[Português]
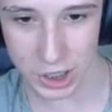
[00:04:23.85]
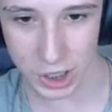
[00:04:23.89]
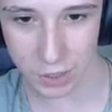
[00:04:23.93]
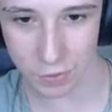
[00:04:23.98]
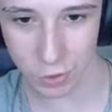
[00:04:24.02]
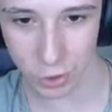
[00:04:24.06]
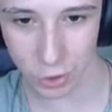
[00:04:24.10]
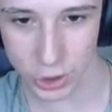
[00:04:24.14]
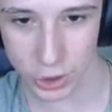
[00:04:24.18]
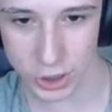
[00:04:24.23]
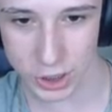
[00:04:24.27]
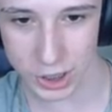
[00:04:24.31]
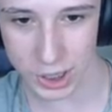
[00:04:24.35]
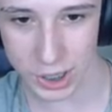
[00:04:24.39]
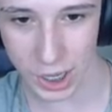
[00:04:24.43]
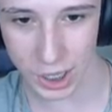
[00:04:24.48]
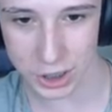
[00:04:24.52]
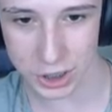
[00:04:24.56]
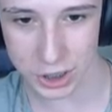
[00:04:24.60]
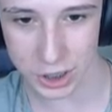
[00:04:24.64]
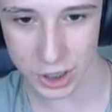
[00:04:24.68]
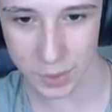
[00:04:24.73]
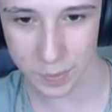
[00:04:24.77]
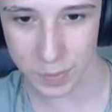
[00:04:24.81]
e
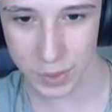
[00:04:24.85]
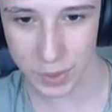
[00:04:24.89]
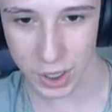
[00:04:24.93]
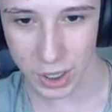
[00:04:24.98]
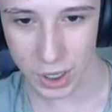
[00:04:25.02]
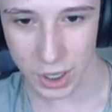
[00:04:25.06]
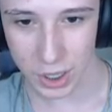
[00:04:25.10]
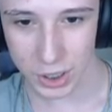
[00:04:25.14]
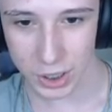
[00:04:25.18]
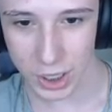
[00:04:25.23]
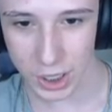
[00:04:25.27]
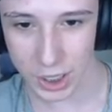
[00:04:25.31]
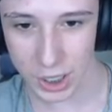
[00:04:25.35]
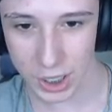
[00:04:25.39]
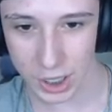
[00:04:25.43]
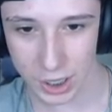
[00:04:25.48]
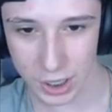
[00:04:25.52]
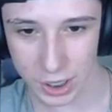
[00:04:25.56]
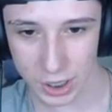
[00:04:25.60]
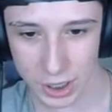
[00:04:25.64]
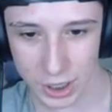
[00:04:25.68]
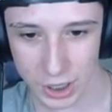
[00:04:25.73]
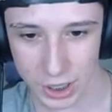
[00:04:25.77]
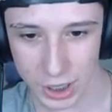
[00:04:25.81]
velocidade, né? que,
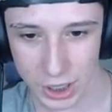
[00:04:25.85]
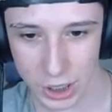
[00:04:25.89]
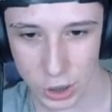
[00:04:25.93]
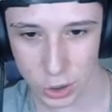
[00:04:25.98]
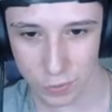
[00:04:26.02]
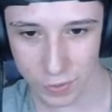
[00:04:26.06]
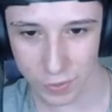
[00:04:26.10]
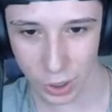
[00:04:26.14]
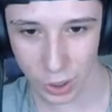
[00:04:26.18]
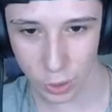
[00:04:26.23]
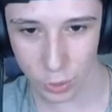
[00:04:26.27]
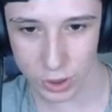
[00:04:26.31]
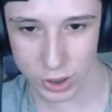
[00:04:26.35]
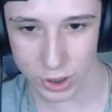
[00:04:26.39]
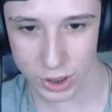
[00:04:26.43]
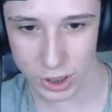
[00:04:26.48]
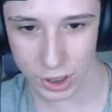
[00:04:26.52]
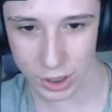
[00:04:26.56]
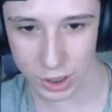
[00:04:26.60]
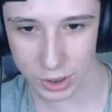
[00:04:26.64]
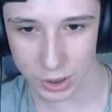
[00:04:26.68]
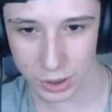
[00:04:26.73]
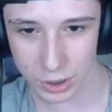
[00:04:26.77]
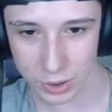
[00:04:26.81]
que, que, que isso vai
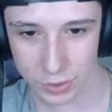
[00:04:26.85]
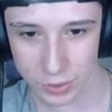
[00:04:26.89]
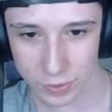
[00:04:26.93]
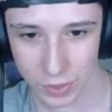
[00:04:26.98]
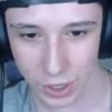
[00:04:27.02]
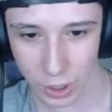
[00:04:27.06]
acontecer? Vai